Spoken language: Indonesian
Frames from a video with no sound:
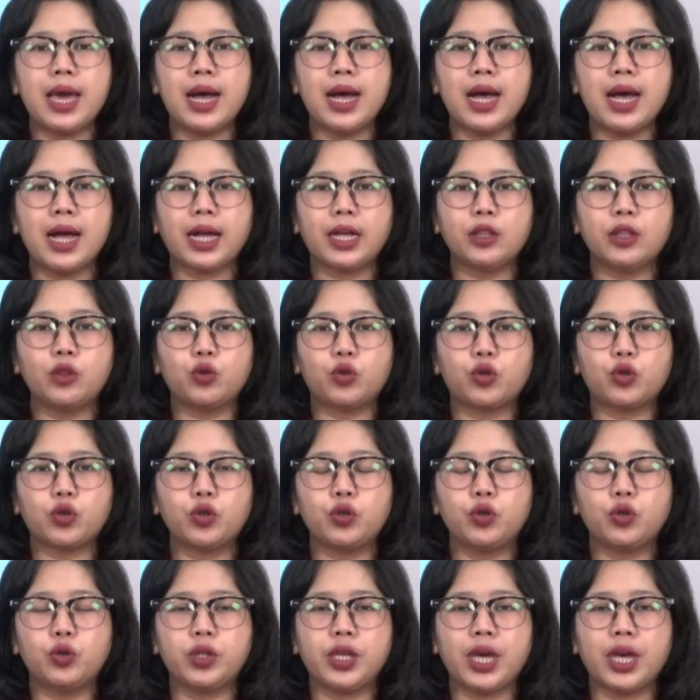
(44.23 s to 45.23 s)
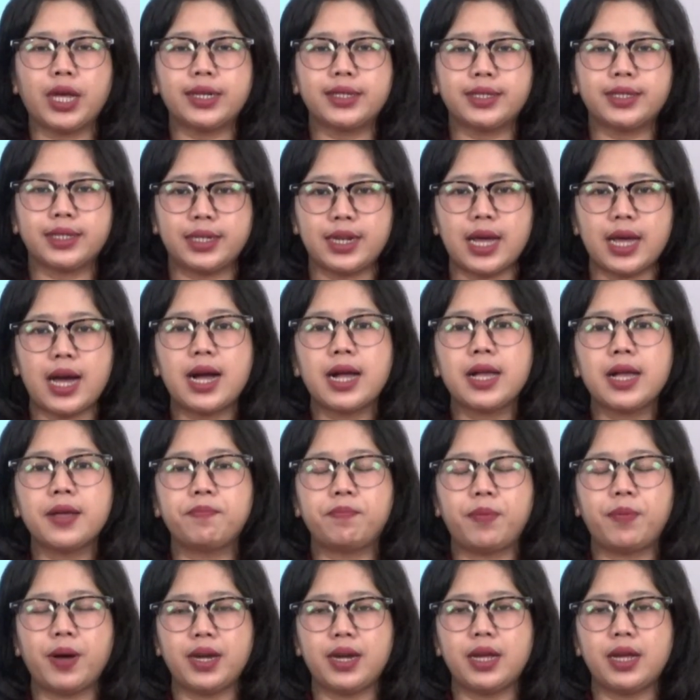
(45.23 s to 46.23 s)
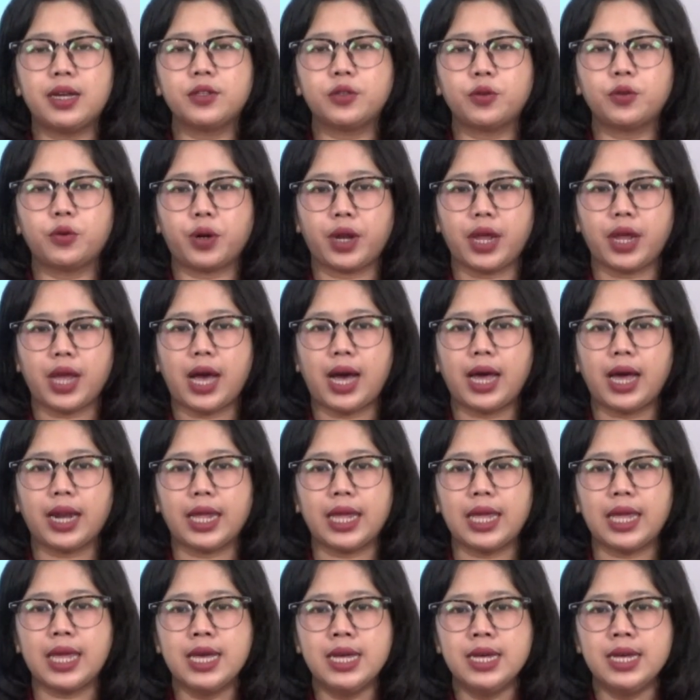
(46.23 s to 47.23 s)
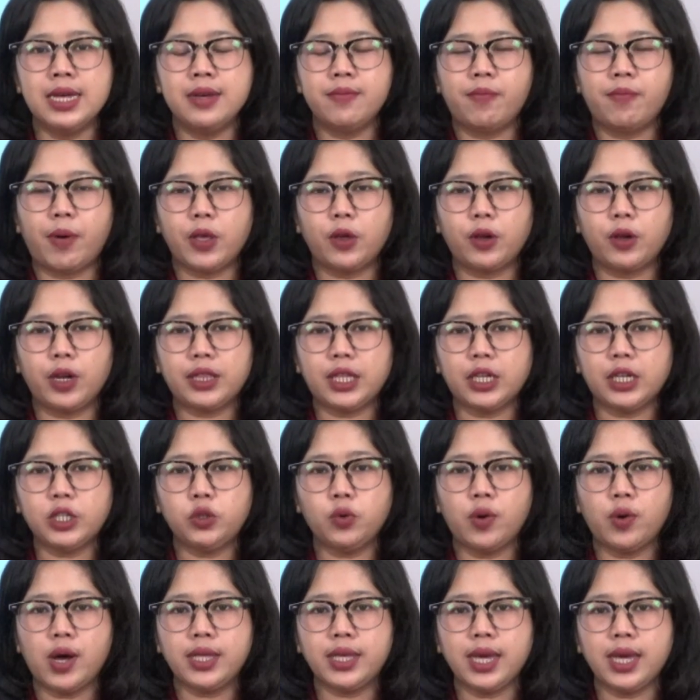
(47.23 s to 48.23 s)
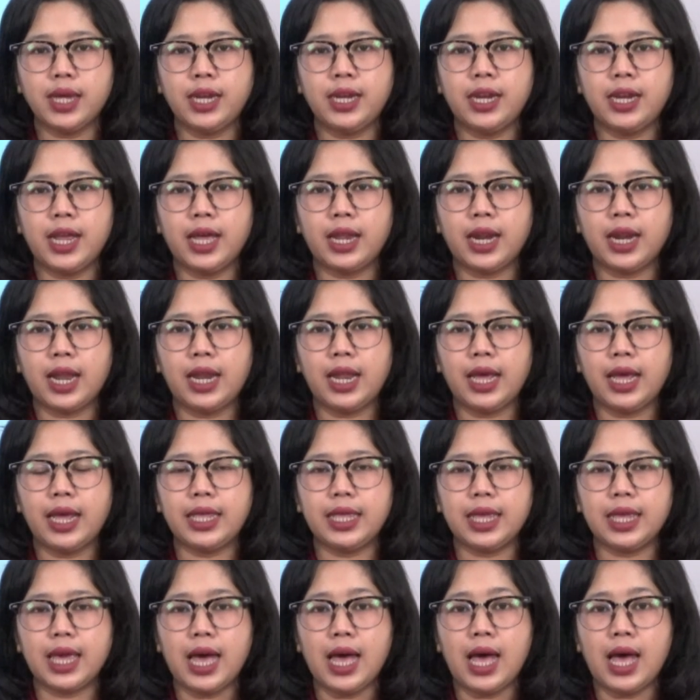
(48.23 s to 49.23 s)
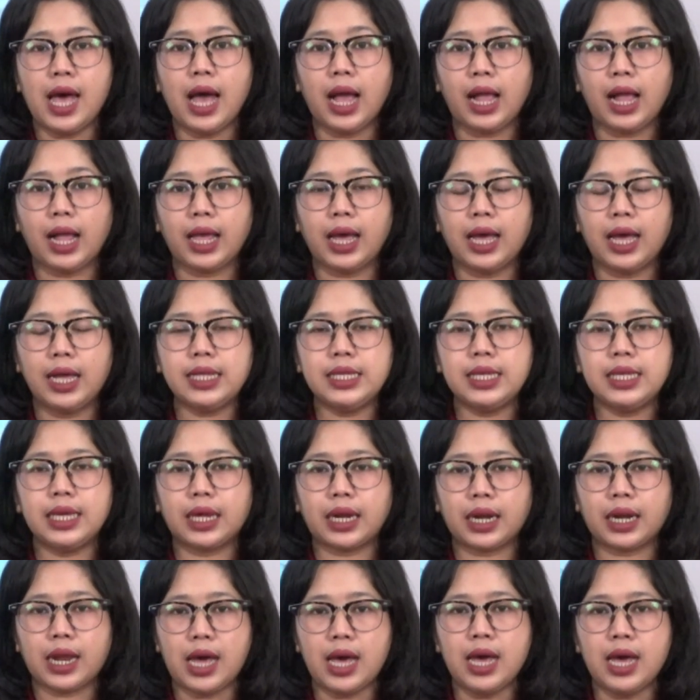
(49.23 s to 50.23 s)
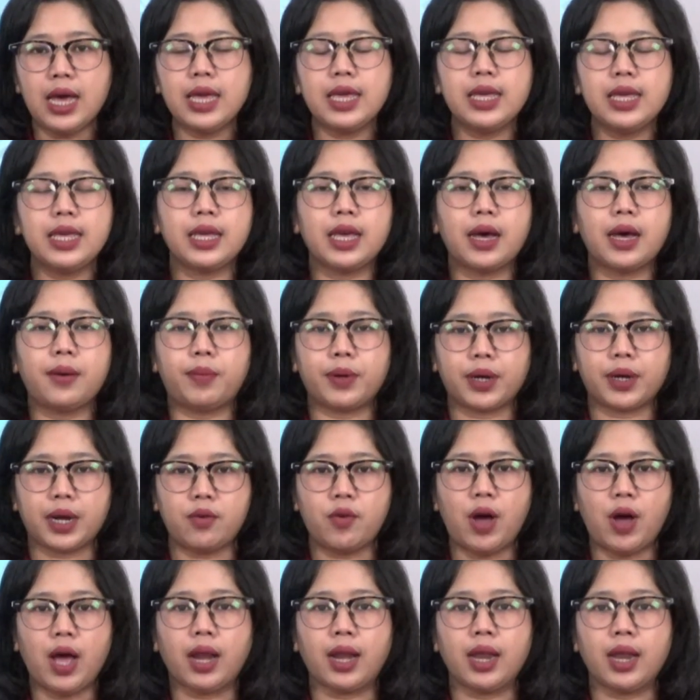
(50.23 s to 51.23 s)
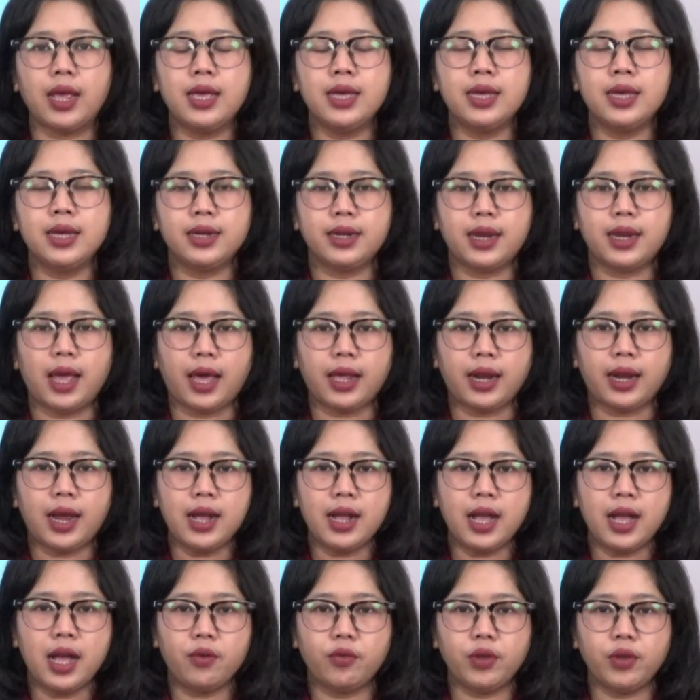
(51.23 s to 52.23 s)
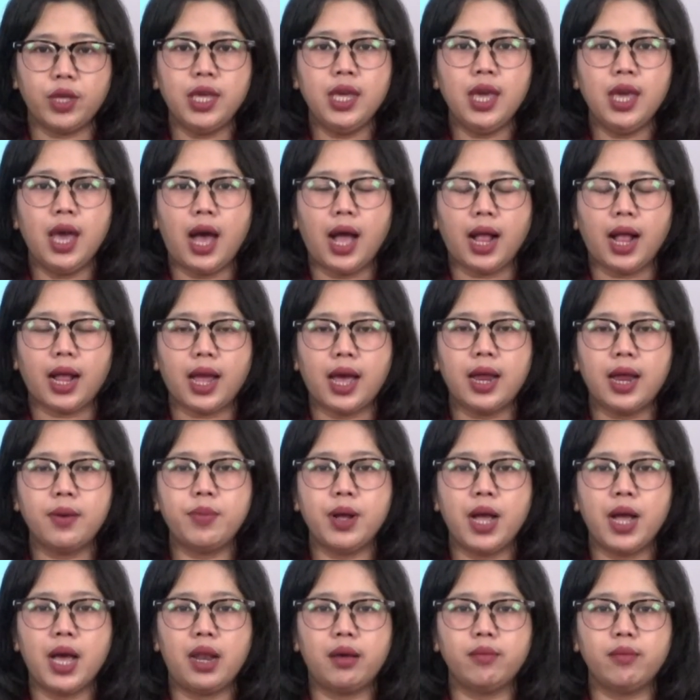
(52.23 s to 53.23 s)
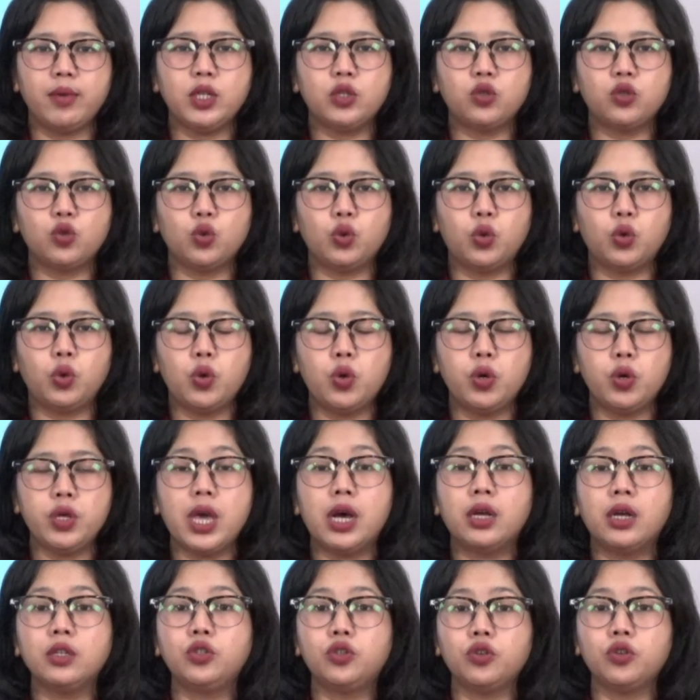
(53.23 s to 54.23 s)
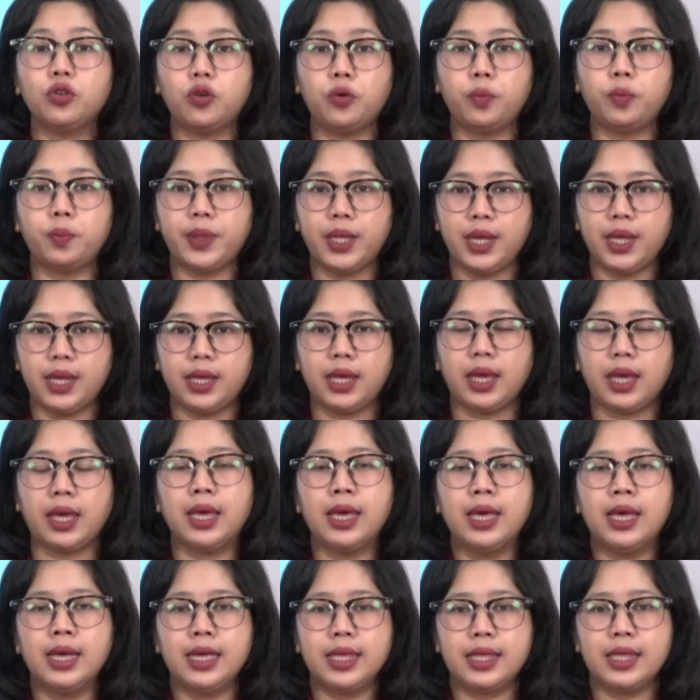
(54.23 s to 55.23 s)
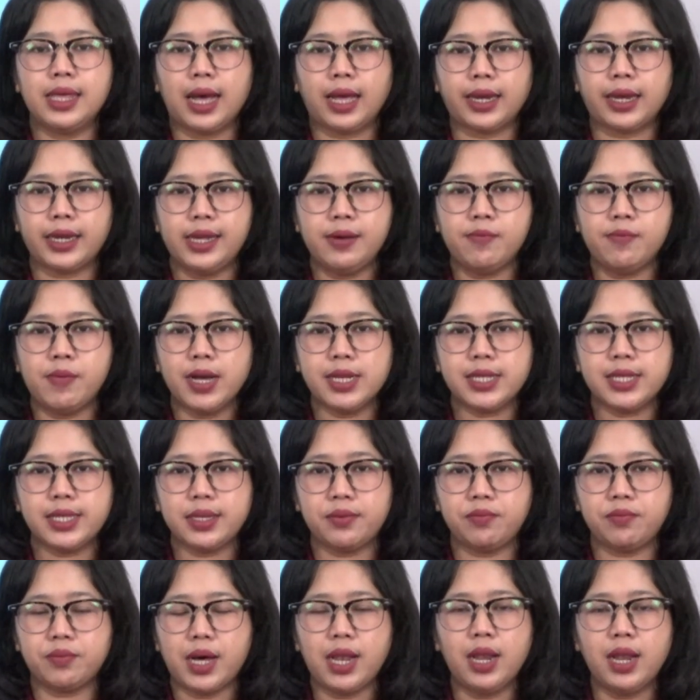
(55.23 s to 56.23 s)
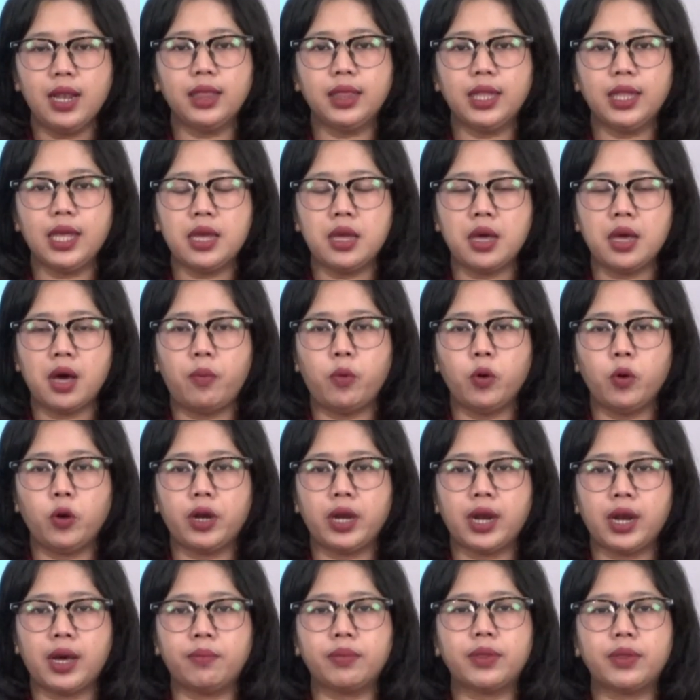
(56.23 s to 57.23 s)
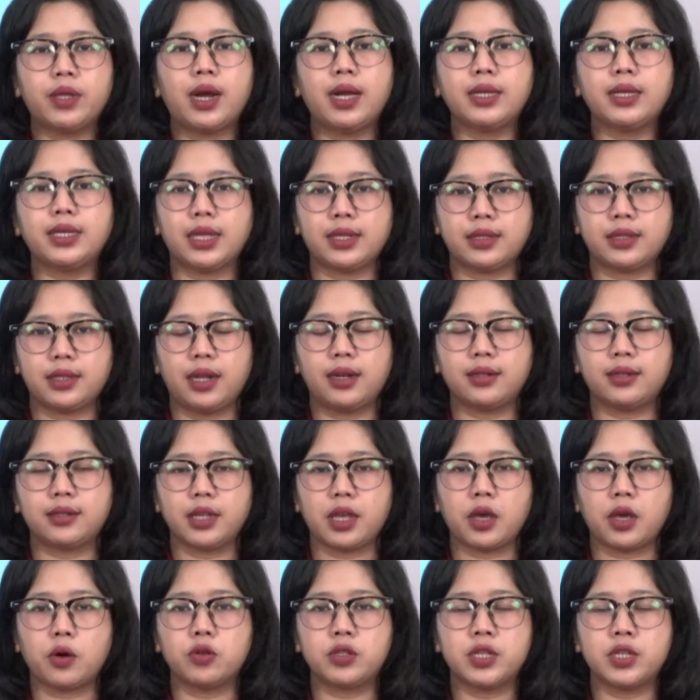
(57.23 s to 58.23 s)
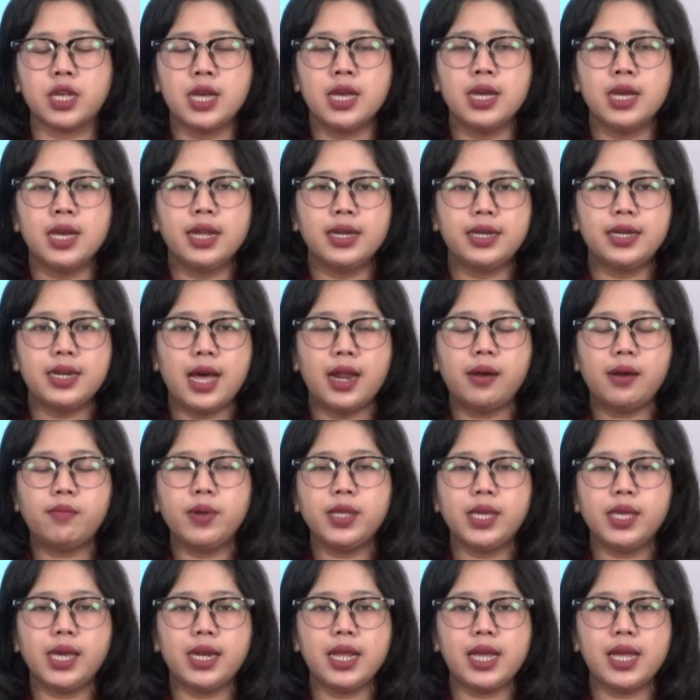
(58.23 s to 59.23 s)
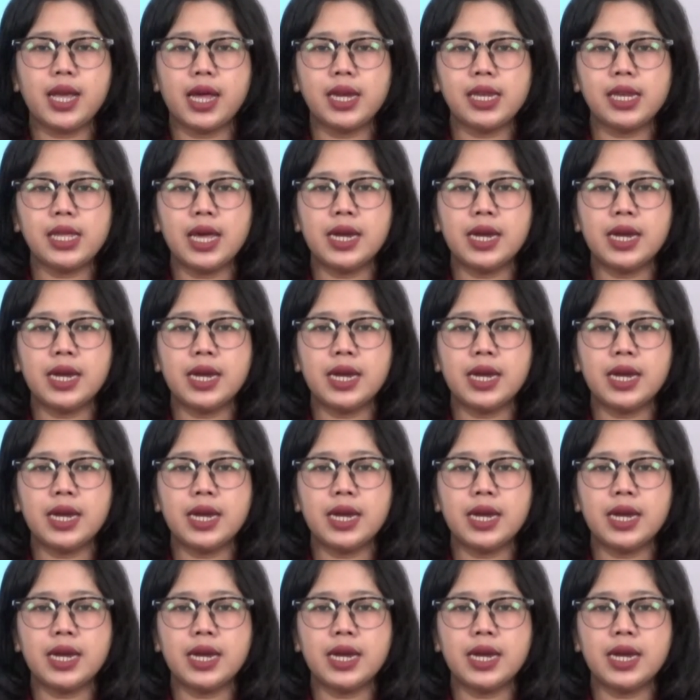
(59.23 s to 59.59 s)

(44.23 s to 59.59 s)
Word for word: akan turun hujan sedang pada sore hari. Mayoritas cuaca di daerah lainnya akan cerah hingga berawan. Daerah Ngawi akan mengalami suhu yang cukup tinggi, yakni maksimal 36 derajat Celcius, dan menjadikannya